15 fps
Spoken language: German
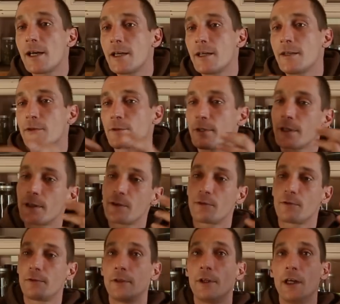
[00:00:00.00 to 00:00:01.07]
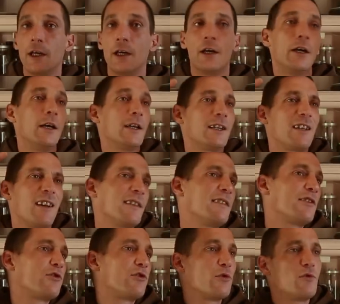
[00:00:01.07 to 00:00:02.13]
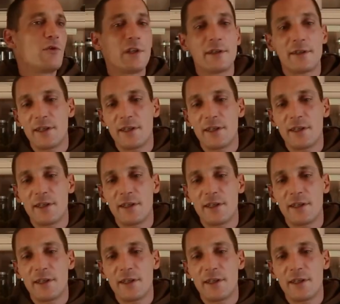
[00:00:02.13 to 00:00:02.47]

heiß und es ist so ein ganz dunkel,